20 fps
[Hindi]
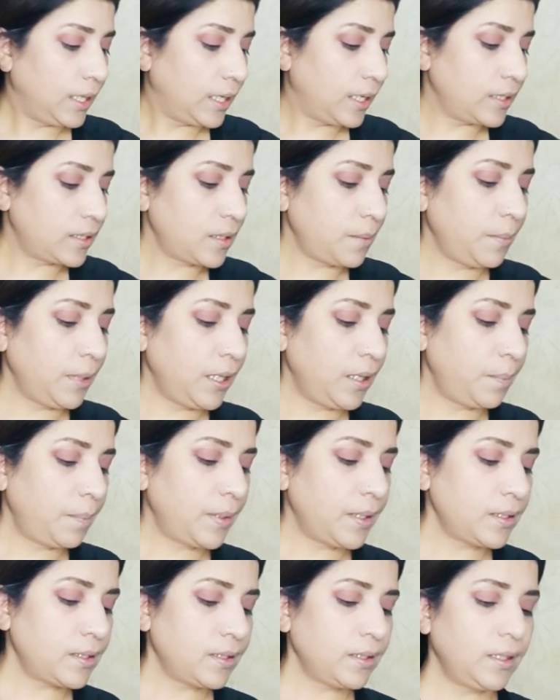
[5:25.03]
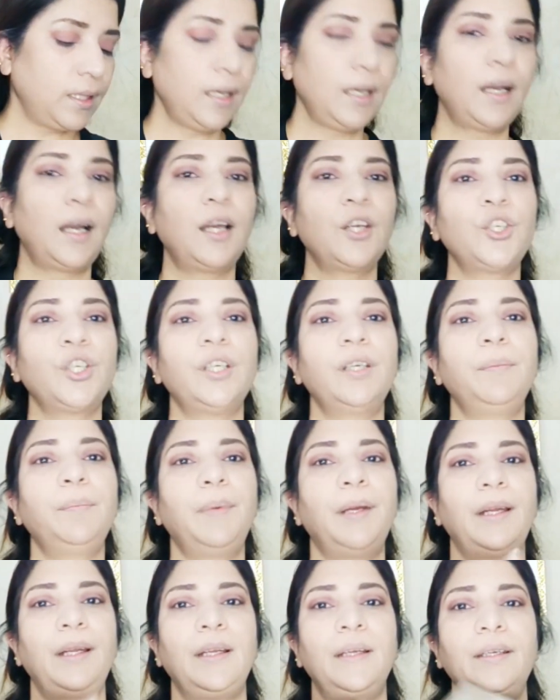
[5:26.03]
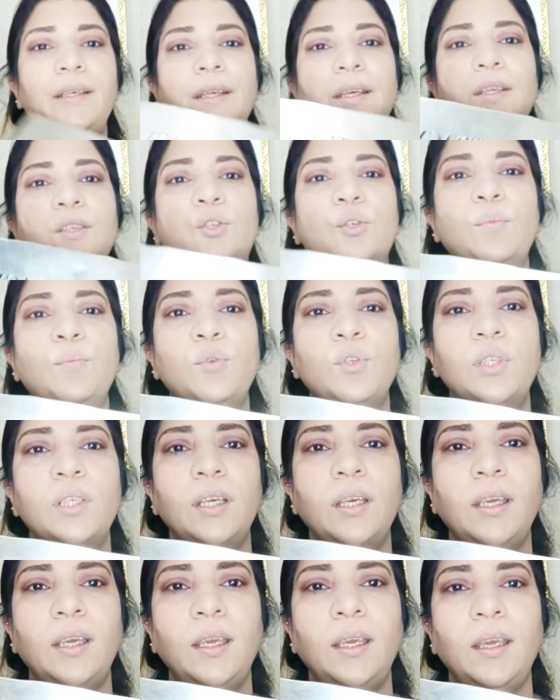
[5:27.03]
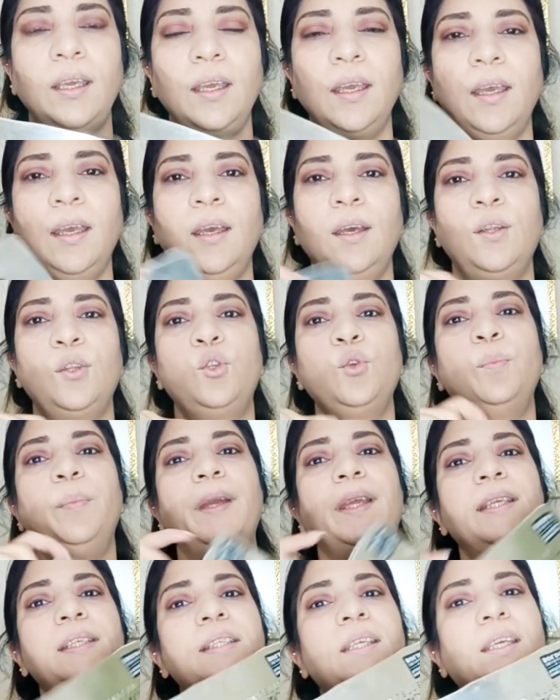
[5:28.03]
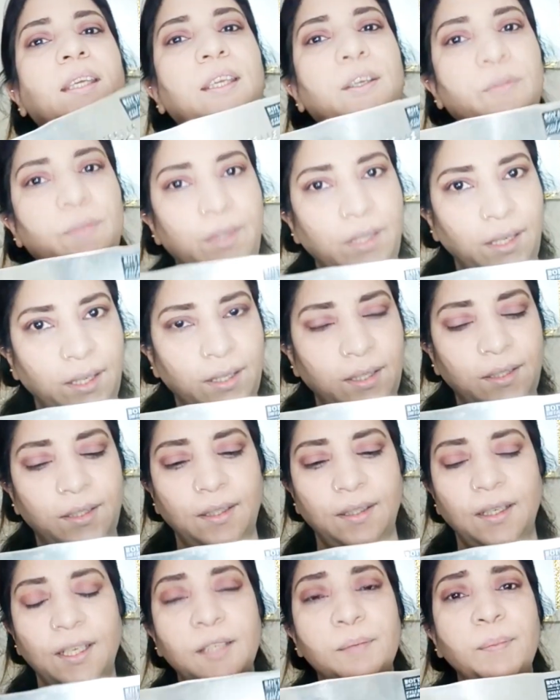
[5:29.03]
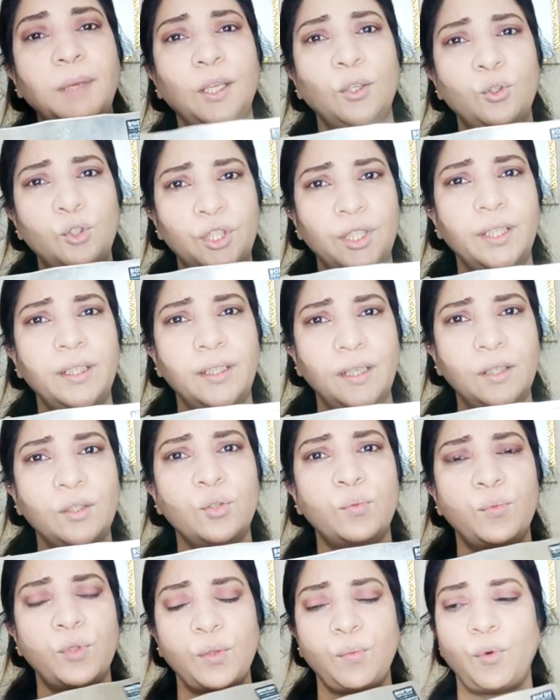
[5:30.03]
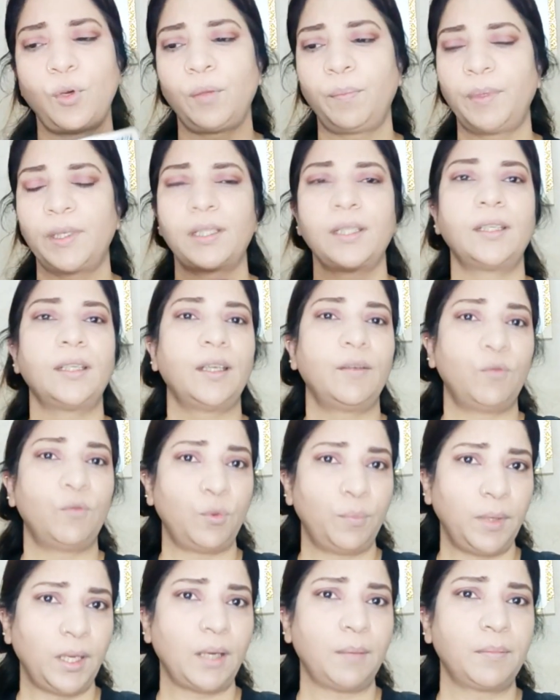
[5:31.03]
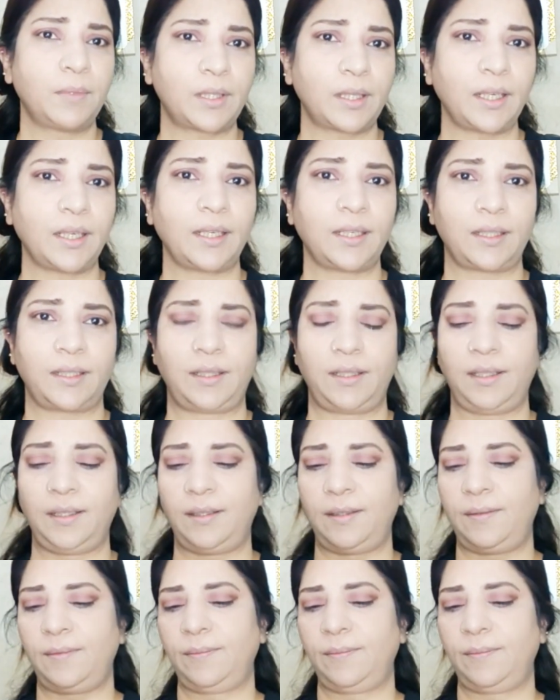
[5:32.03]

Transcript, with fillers: अच्छा मेरे पास ये आई शेड पैलेट है जो मुझे दुबई से गिफ्ट आया था इसमें एक दो शेड हैं जो मुझे बहुत पसंद है वो भी हम ट्राई करते हैं